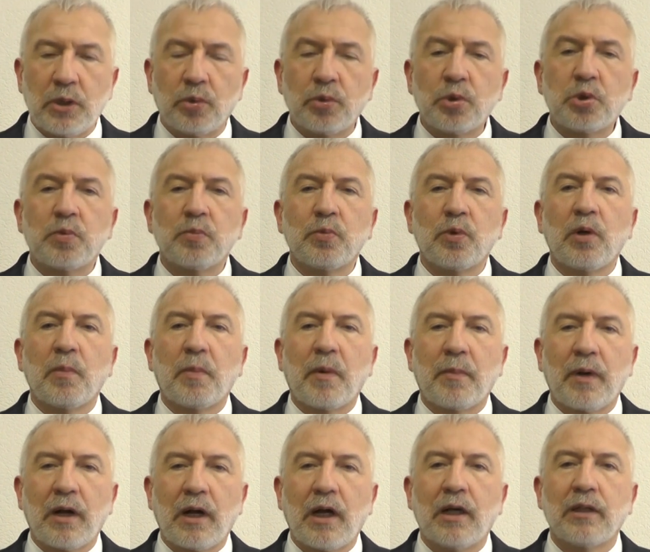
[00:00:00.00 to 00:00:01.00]
Он очень много
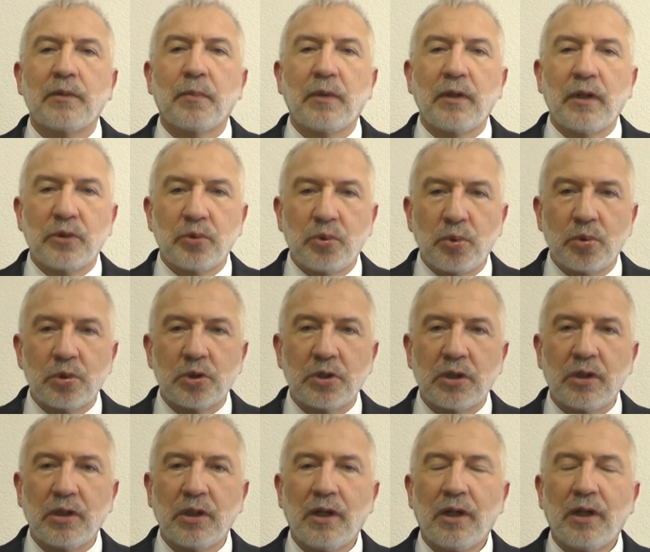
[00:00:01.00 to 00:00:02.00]
помогает молодежи.